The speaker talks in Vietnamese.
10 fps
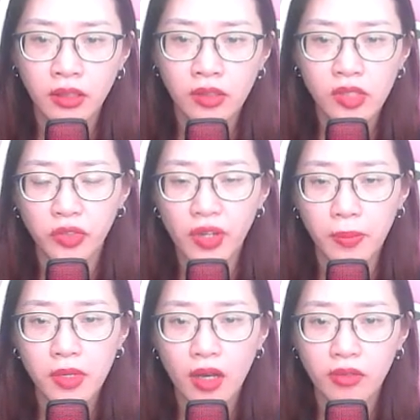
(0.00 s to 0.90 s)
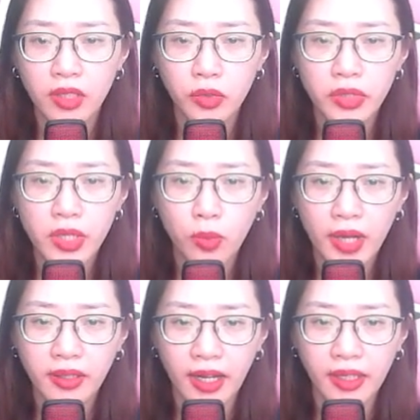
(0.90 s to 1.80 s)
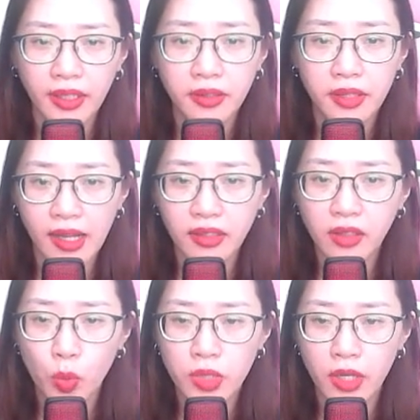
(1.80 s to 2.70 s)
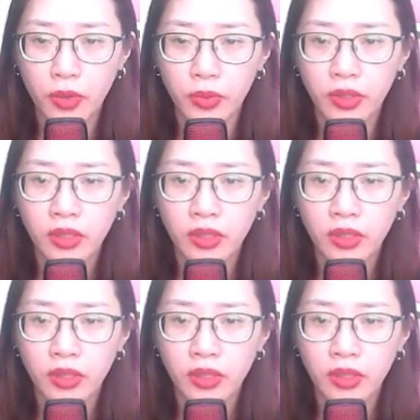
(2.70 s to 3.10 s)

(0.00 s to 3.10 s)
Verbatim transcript: Cửu phẩm còn lưu trong quan ải đã không nhiều,